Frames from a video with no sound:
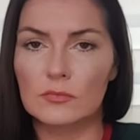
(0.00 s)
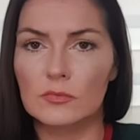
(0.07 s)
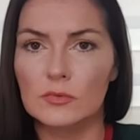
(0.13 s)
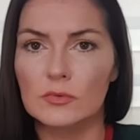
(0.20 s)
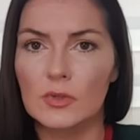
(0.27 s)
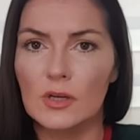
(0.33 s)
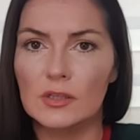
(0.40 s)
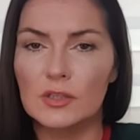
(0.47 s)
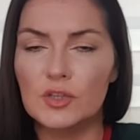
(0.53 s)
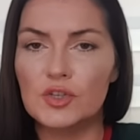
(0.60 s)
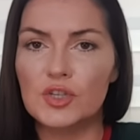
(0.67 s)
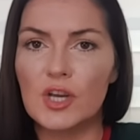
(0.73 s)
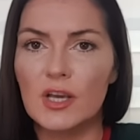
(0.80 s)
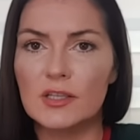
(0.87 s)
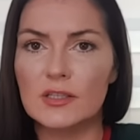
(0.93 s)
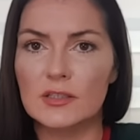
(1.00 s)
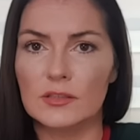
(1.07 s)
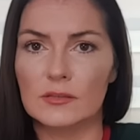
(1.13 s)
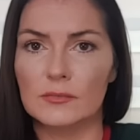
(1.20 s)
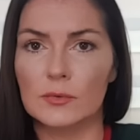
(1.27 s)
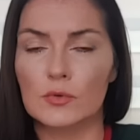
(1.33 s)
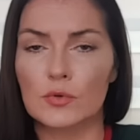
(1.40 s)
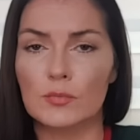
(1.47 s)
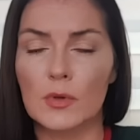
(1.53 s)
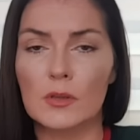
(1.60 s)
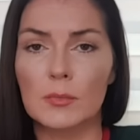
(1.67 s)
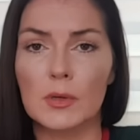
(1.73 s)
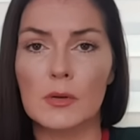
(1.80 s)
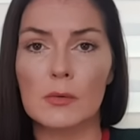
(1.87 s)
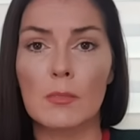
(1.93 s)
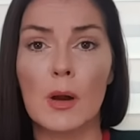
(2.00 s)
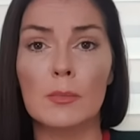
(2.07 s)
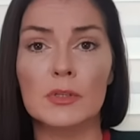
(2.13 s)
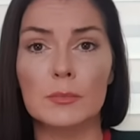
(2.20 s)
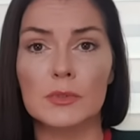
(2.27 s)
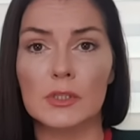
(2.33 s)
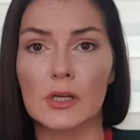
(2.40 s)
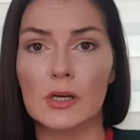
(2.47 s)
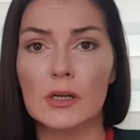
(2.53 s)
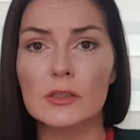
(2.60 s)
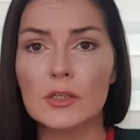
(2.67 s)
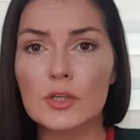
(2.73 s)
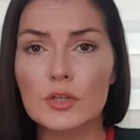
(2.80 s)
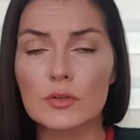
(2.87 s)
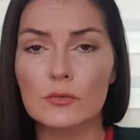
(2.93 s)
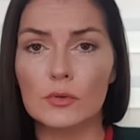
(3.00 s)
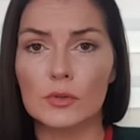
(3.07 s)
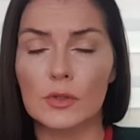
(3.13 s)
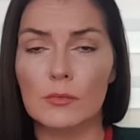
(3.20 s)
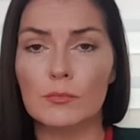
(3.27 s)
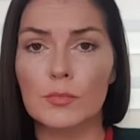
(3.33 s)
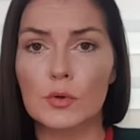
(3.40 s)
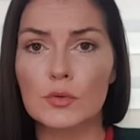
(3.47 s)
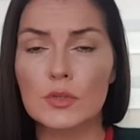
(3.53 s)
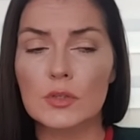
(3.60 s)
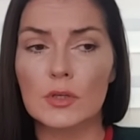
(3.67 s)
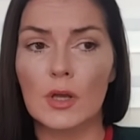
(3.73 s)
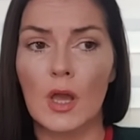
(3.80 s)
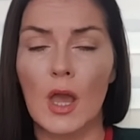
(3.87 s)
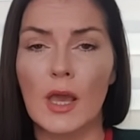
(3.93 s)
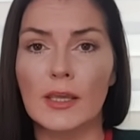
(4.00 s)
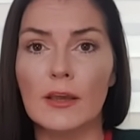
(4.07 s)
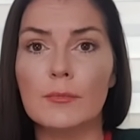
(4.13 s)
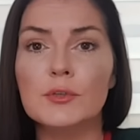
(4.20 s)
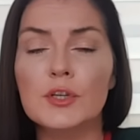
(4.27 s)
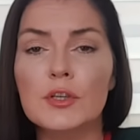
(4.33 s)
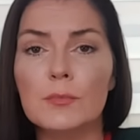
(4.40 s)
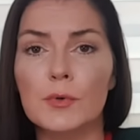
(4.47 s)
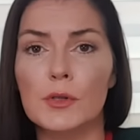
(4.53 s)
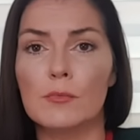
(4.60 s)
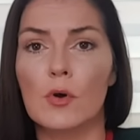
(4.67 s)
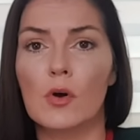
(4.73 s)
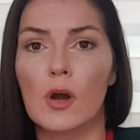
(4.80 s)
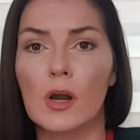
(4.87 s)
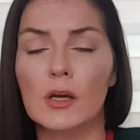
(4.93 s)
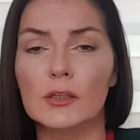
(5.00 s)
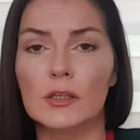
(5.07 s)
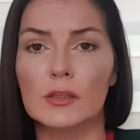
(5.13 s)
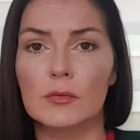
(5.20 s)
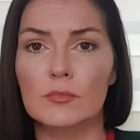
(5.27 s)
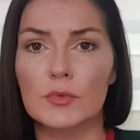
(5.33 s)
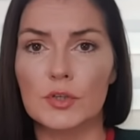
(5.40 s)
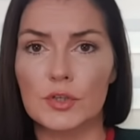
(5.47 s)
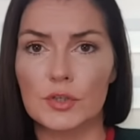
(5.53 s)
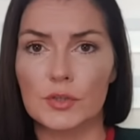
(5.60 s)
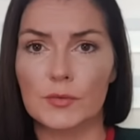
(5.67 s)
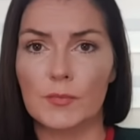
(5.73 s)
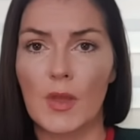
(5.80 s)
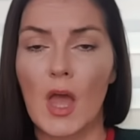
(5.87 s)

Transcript: Вот отъезжайте. Потому что у меня, например, мама на Петроградке живет, там просто я вообще не понимаю, как она там дышит.